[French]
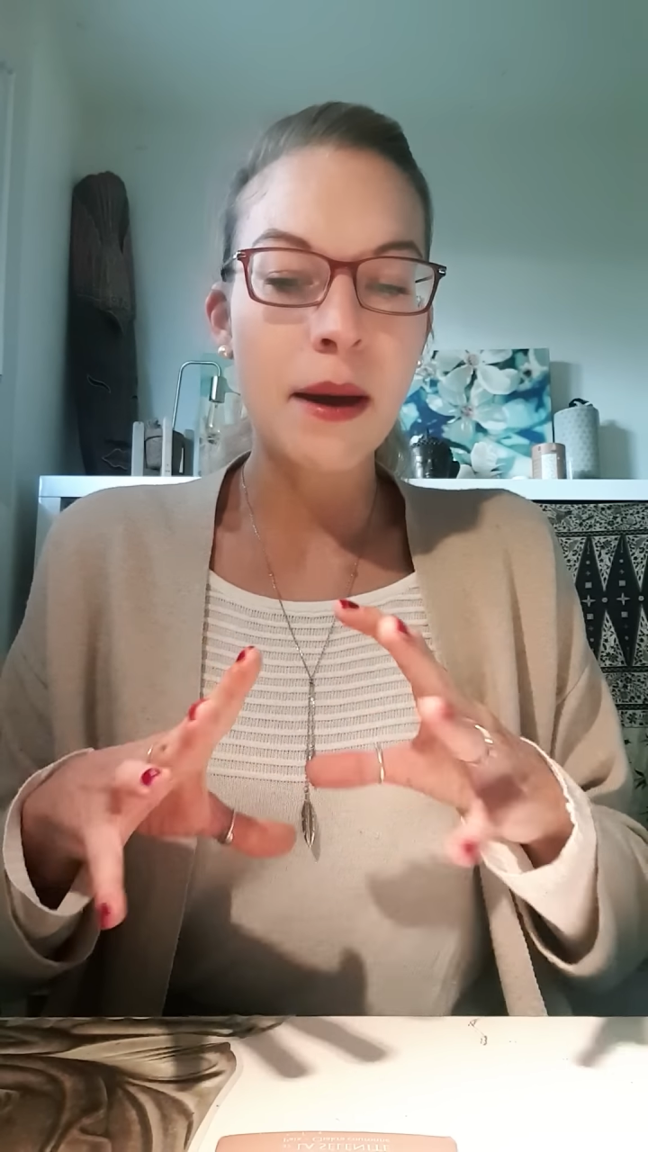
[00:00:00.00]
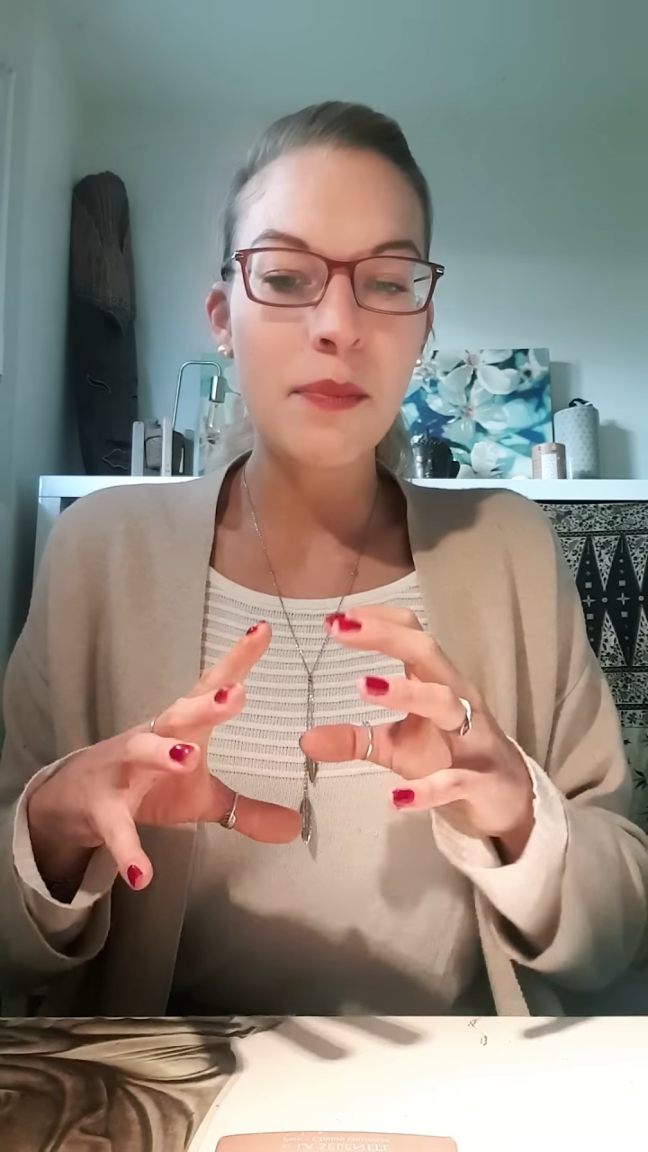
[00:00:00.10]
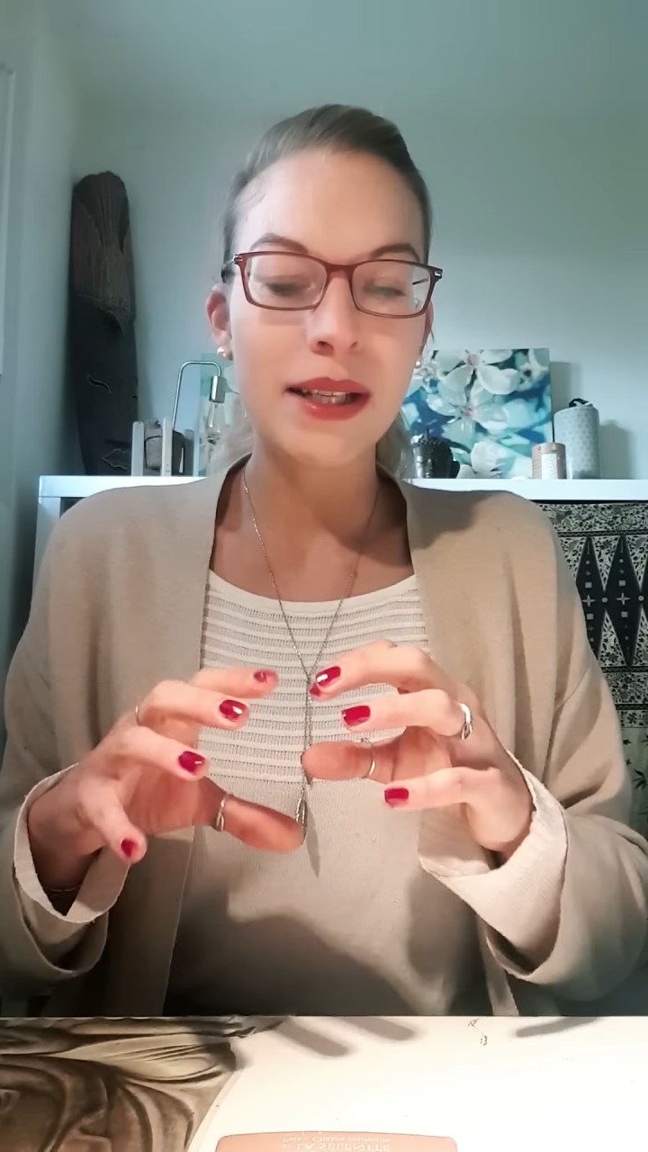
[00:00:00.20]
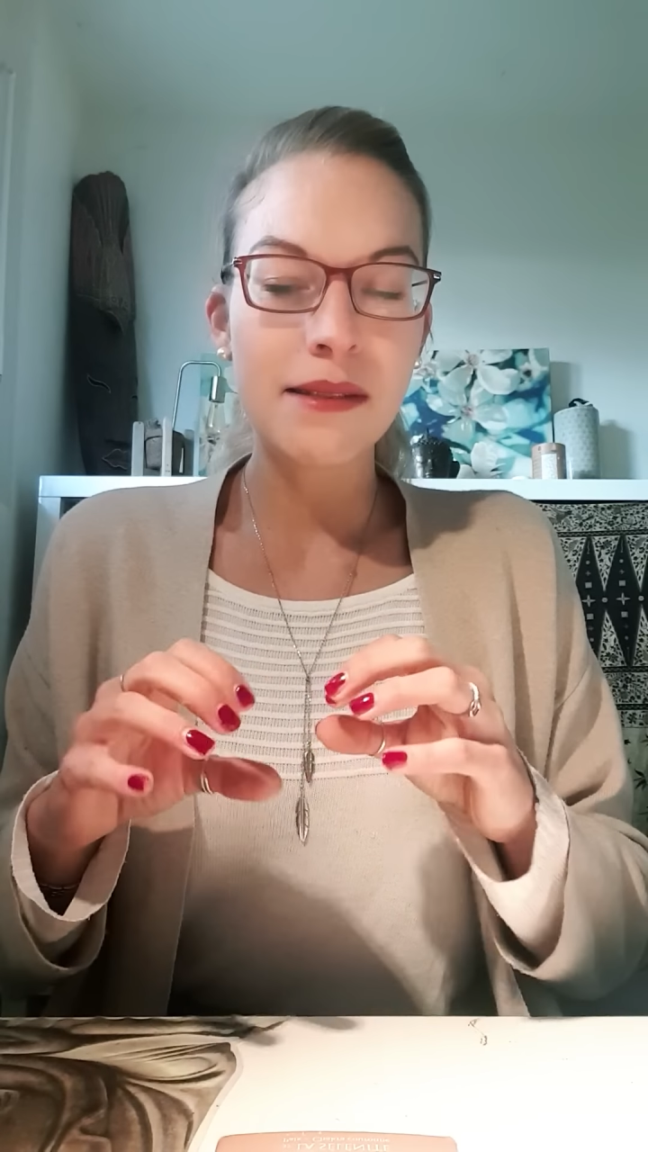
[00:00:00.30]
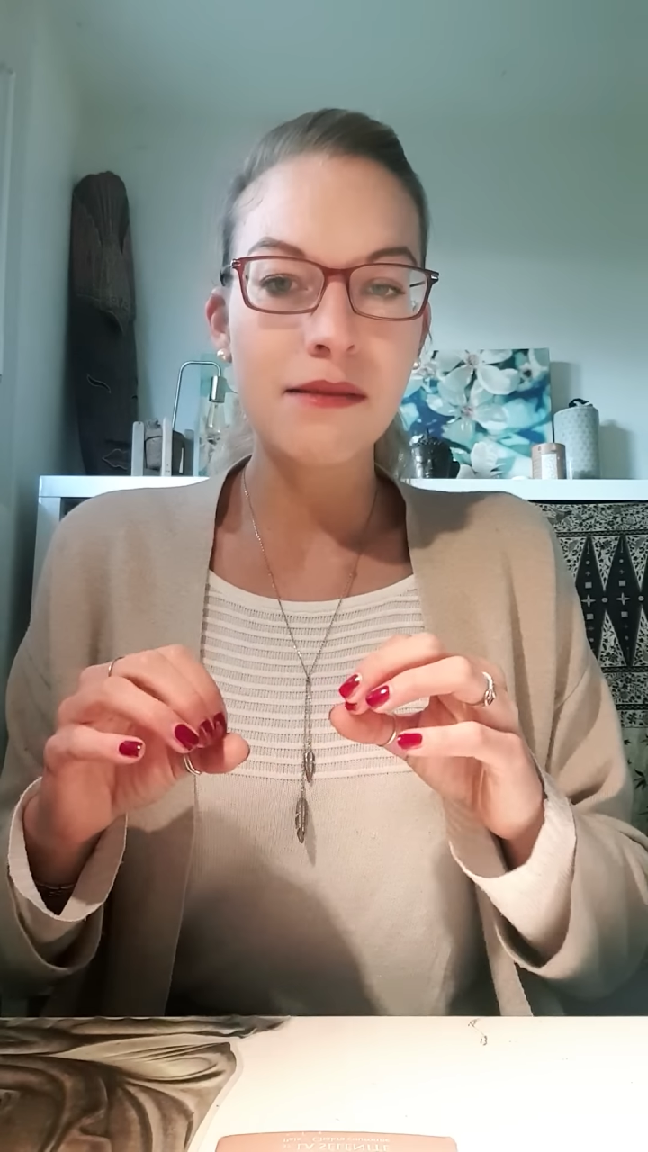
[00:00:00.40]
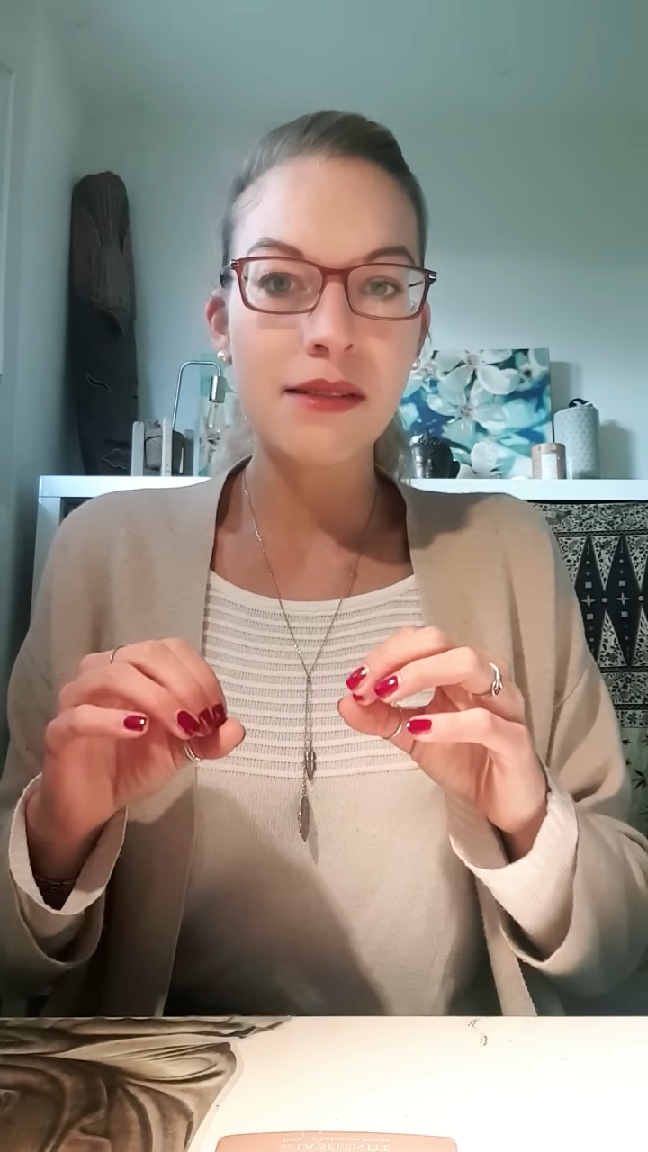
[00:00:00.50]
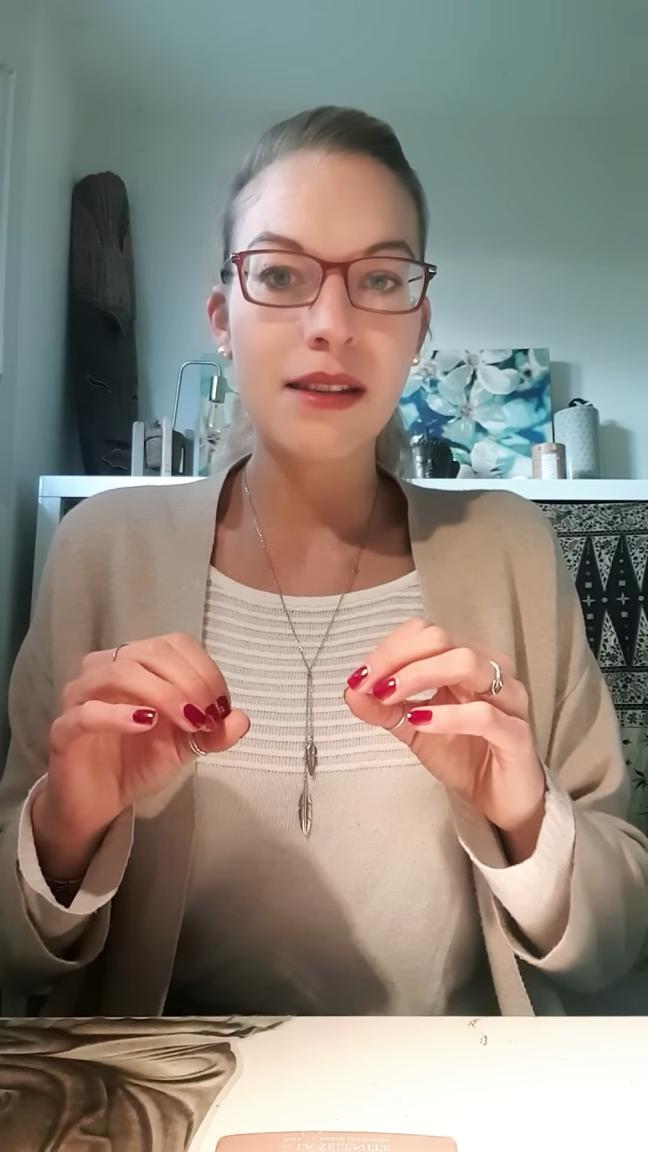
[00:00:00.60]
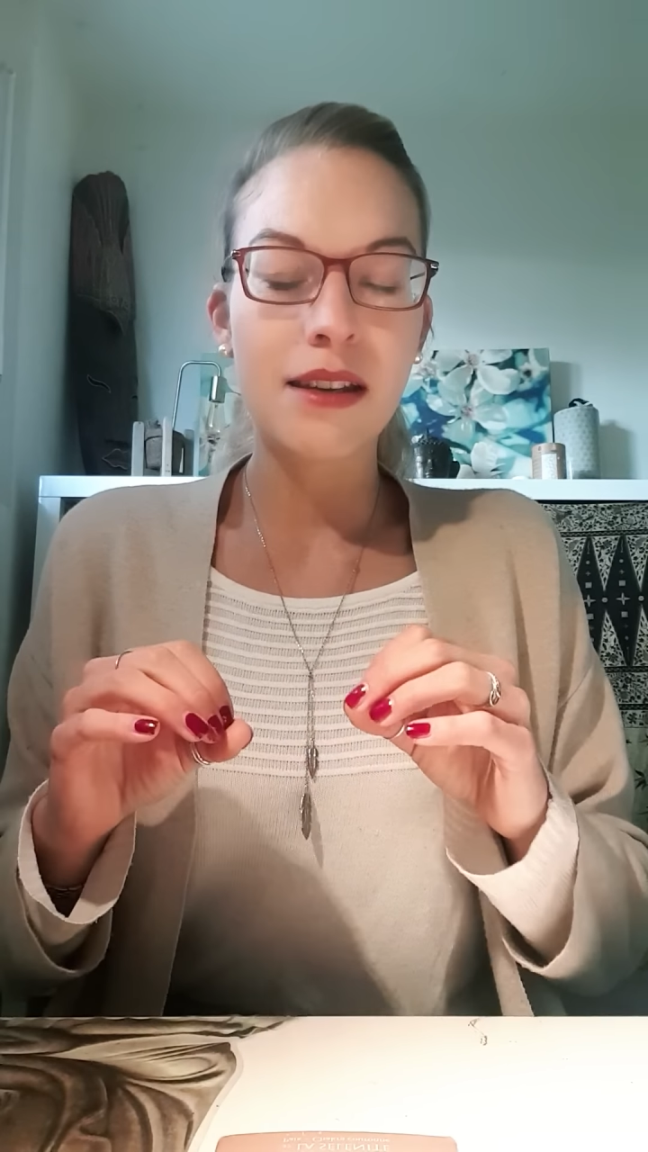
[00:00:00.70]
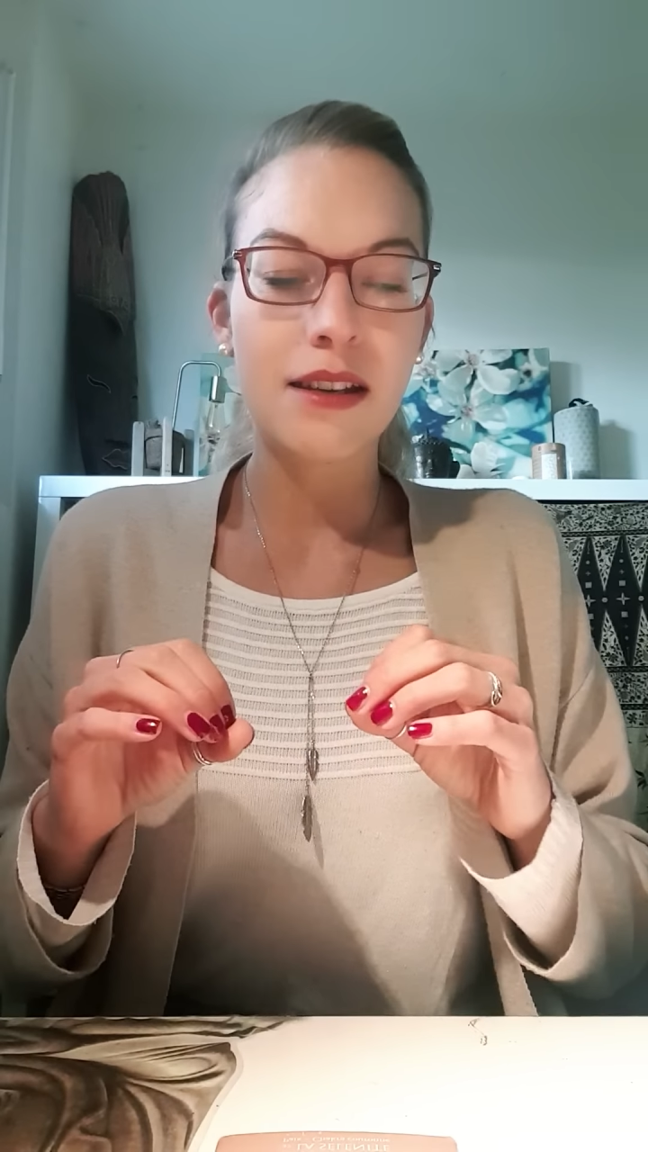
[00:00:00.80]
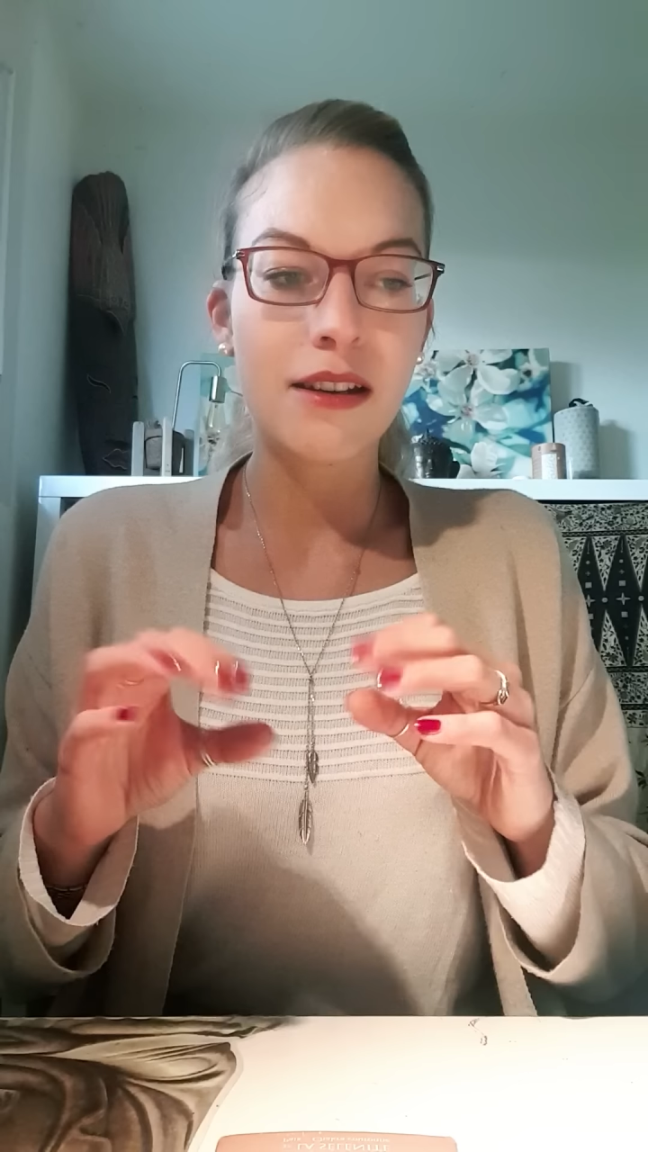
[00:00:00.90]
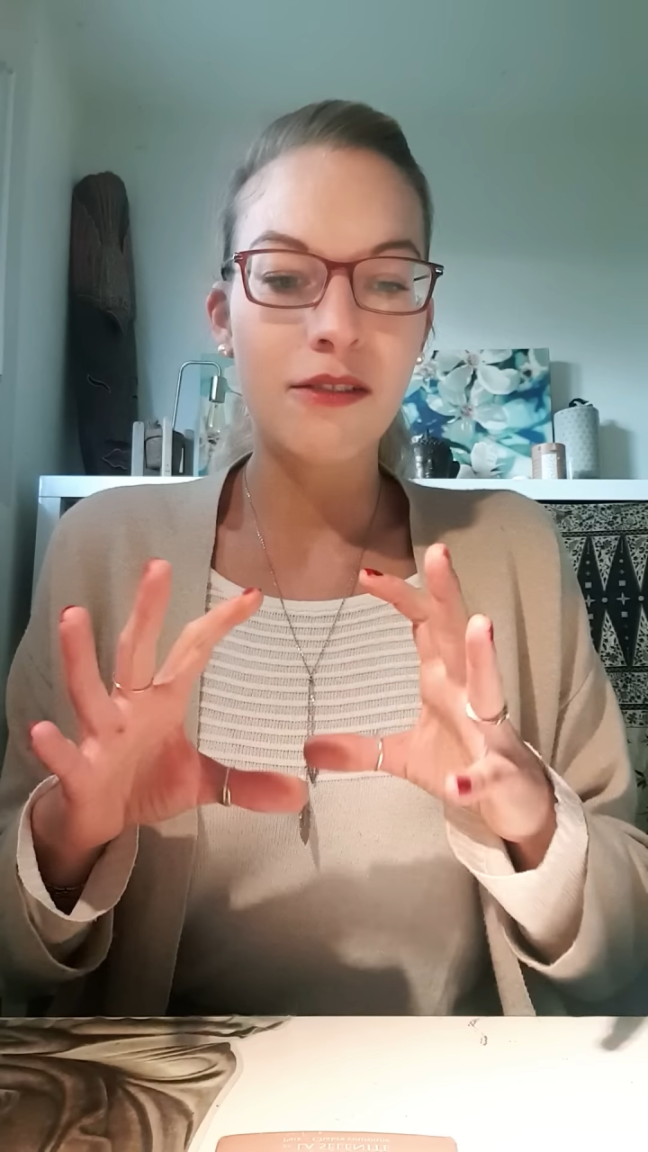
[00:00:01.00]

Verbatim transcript: impatience et,